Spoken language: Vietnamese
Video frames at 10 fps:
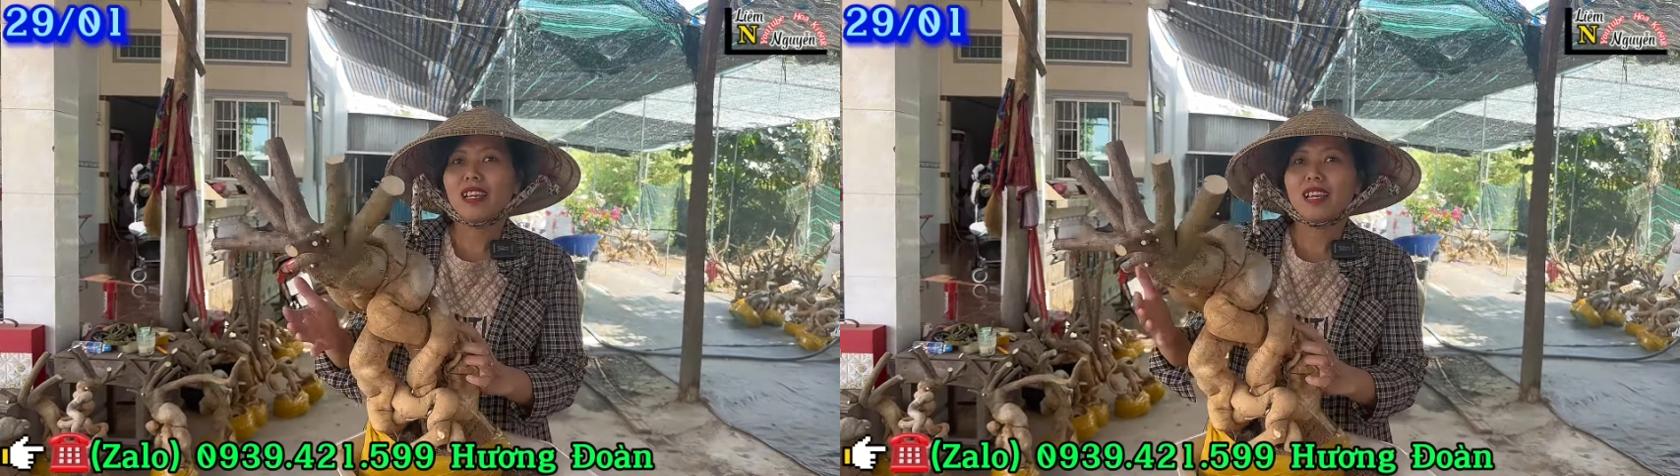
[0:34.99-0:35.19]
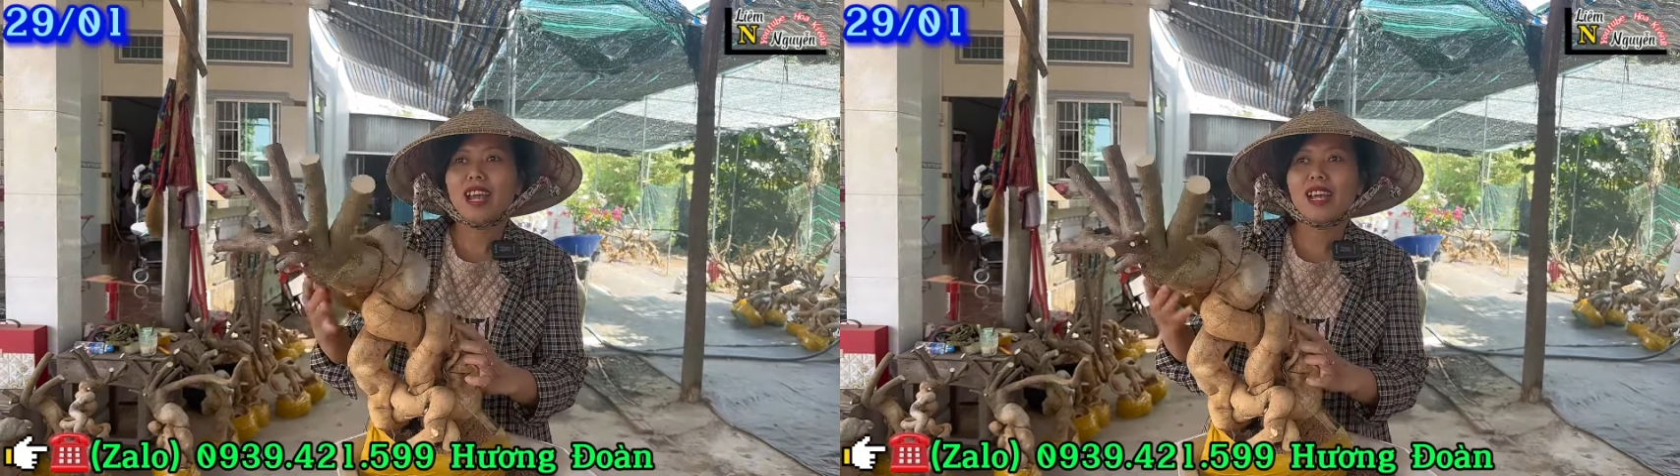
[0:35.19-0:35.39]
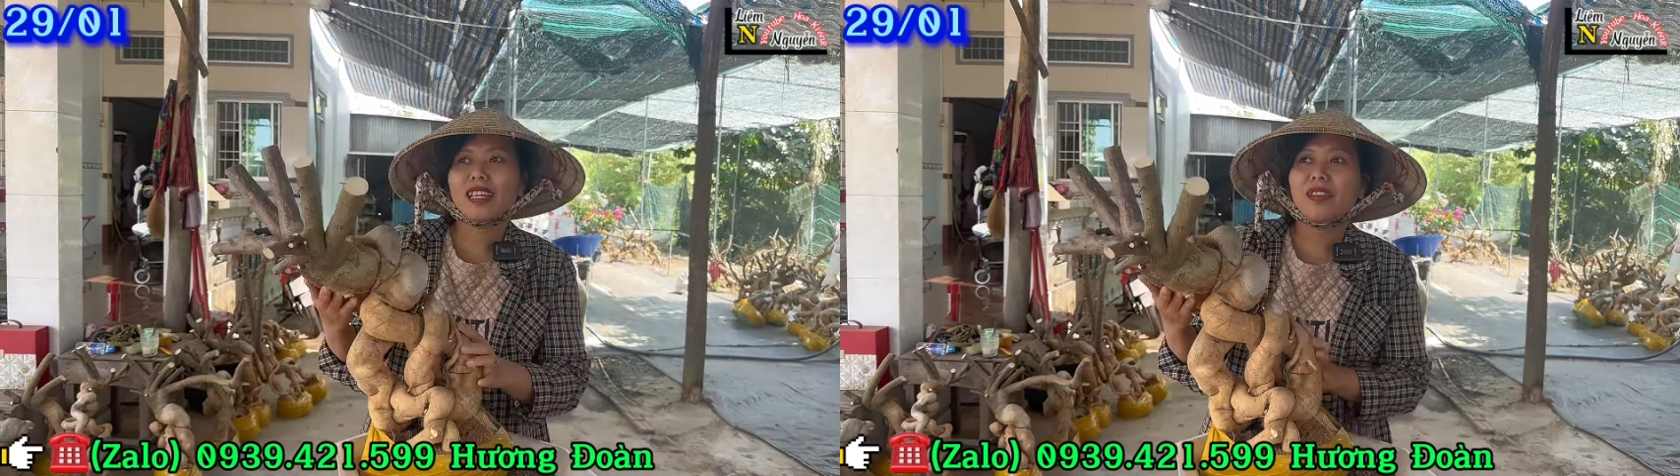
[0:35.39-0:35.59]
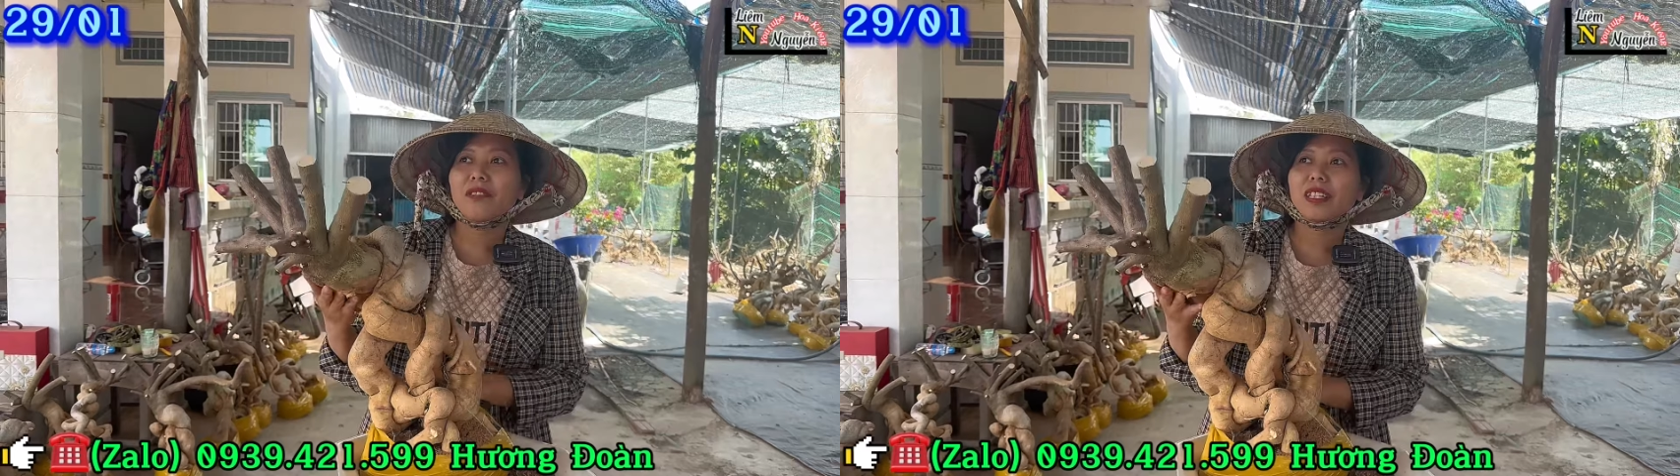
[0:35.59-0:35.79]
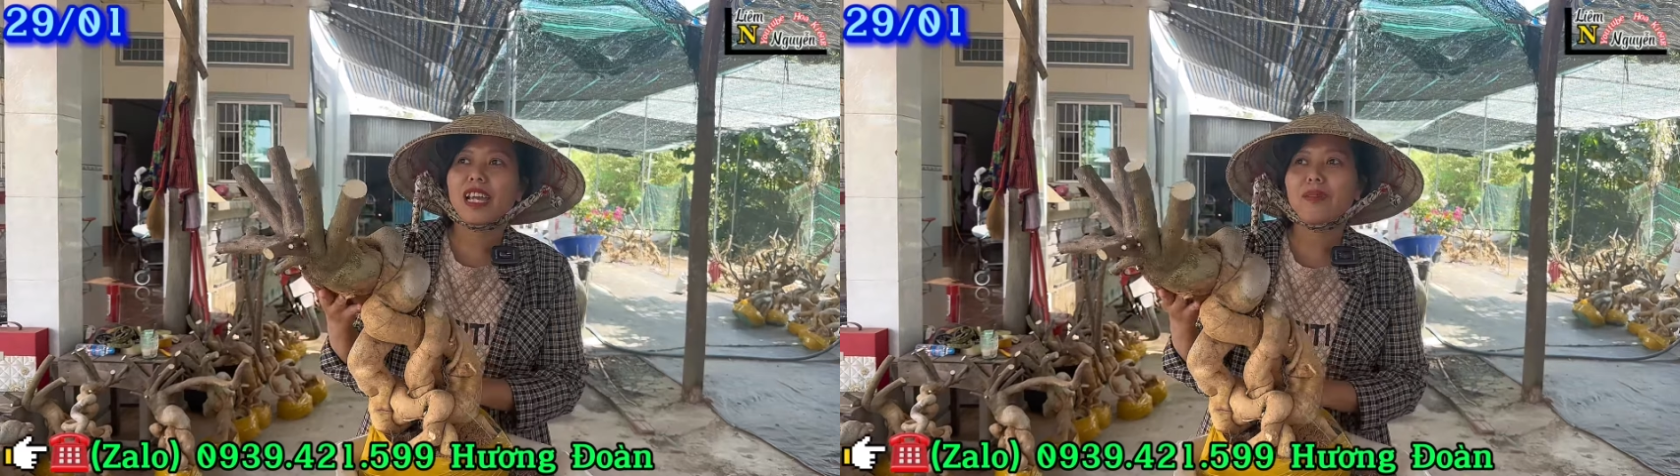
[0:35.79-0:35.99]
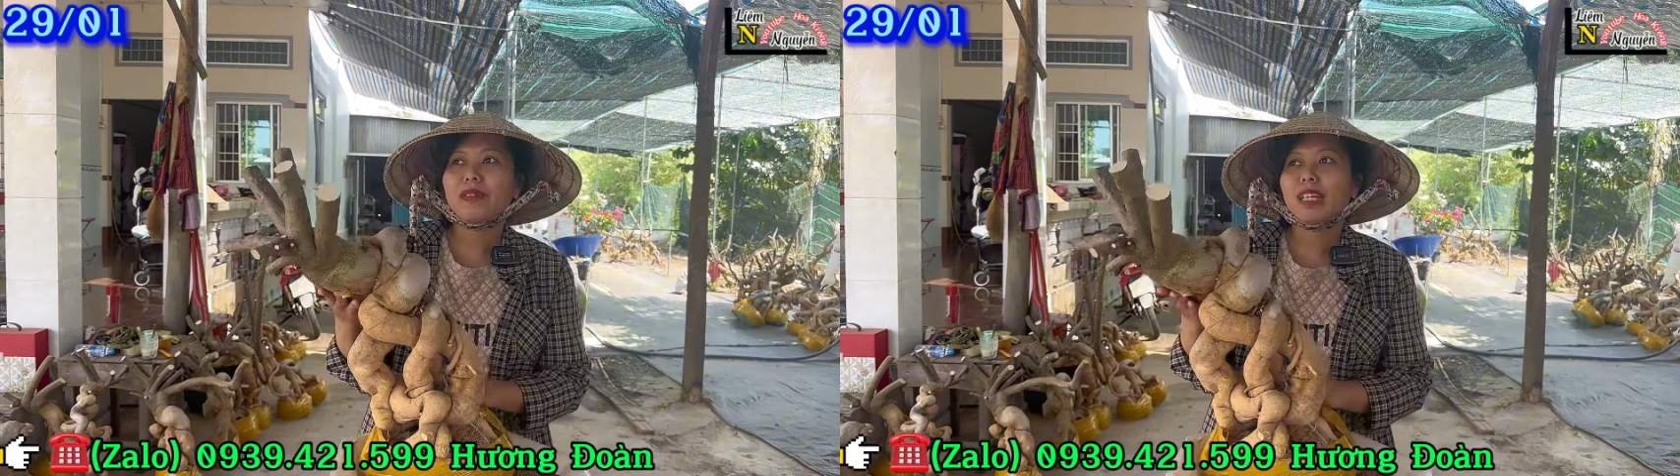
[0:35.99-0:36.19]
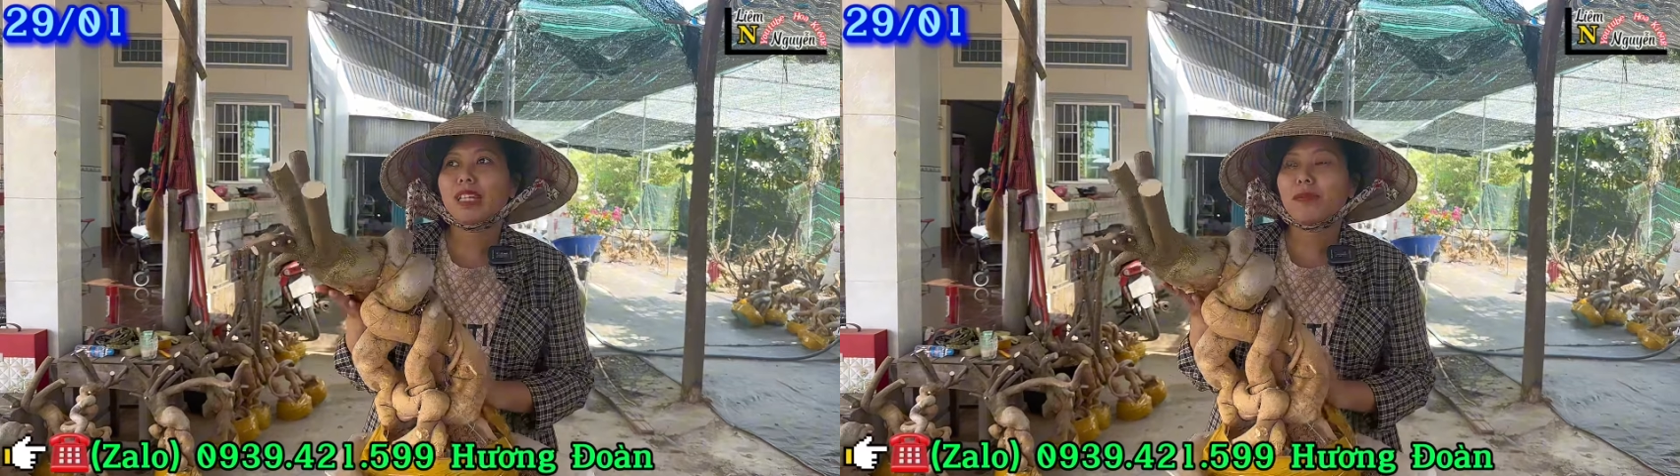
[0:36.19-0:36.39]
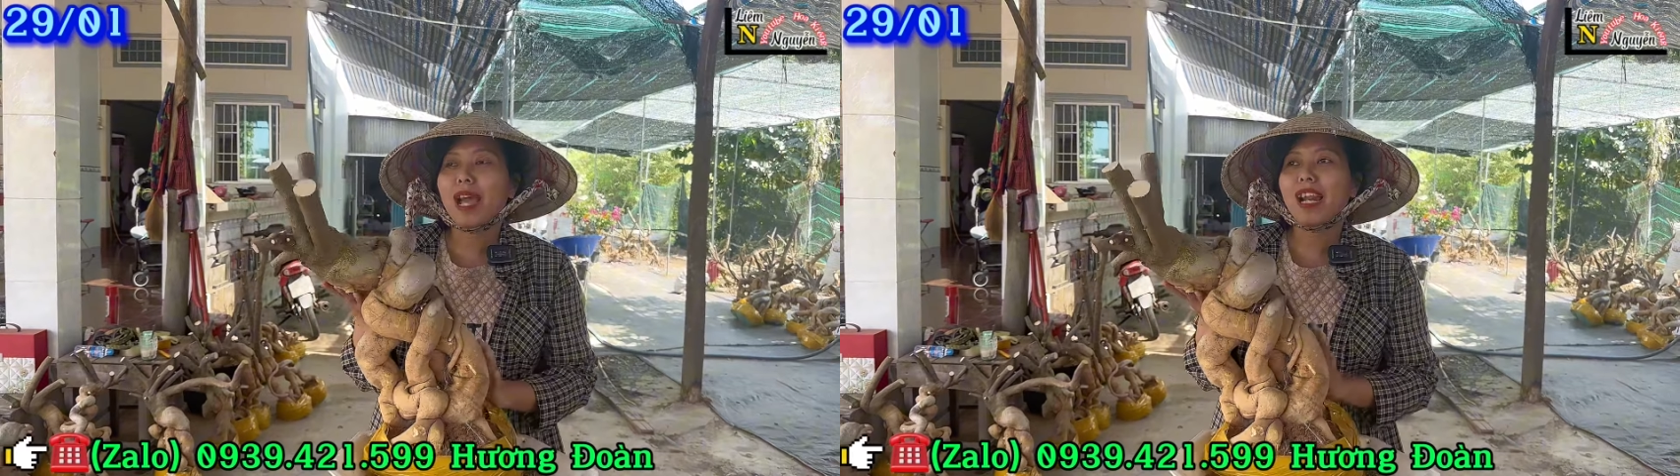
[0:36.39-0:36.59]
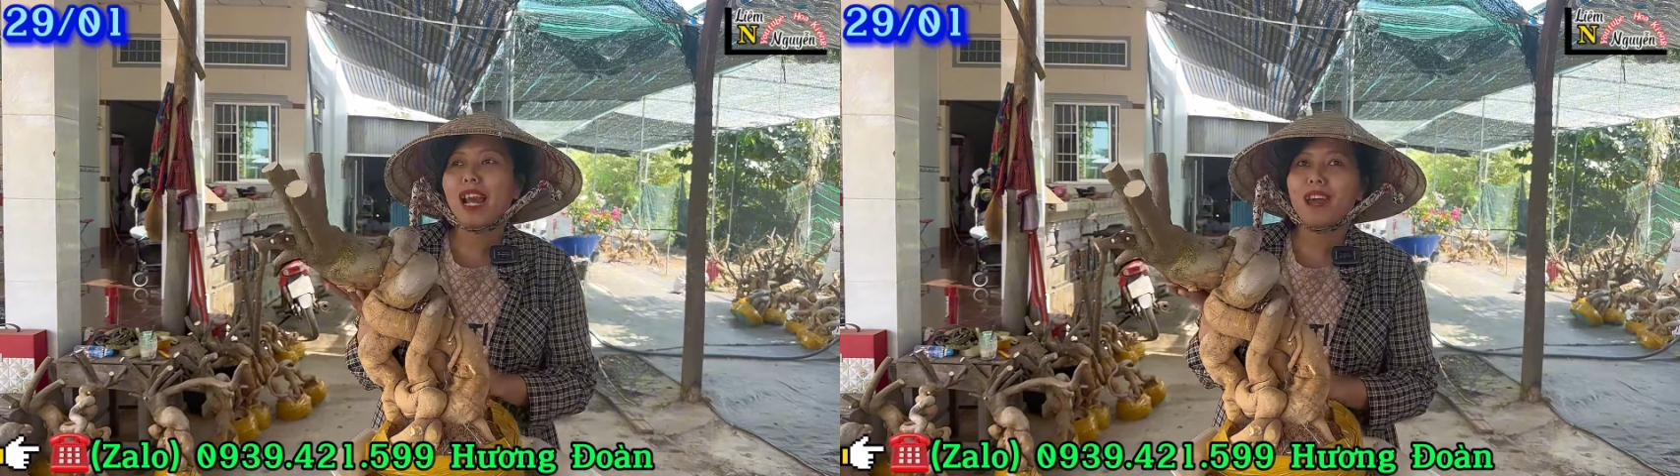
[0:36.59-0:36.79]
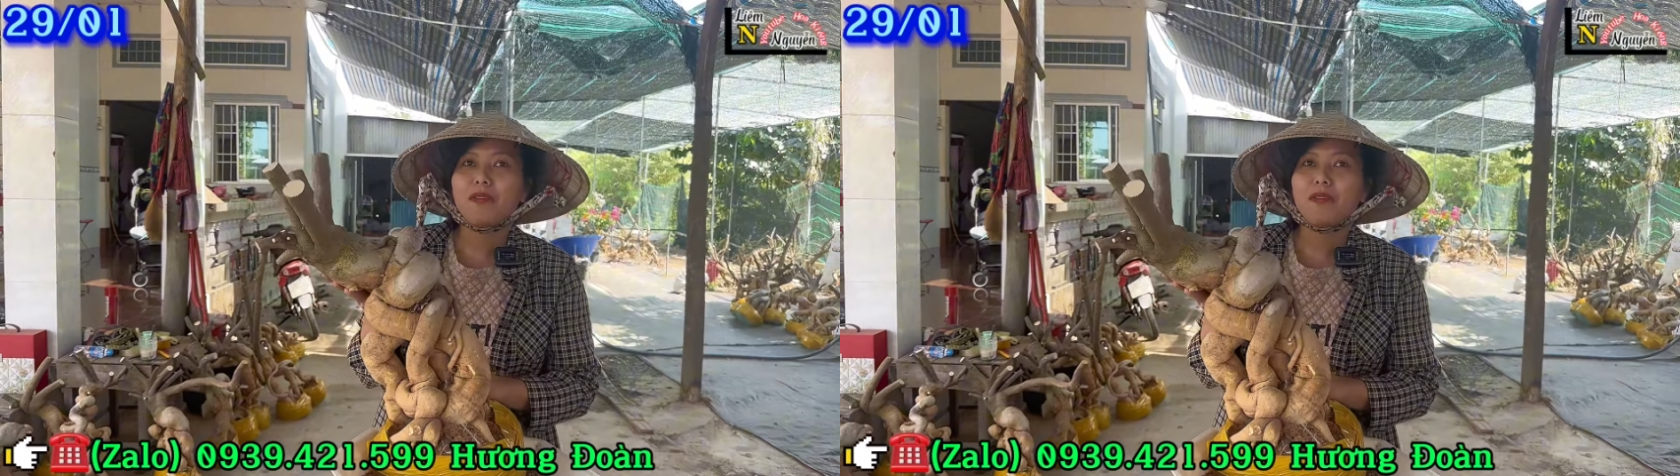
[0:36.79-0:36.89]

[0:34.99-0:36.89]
Dạ, nhà vườn em thì bán lại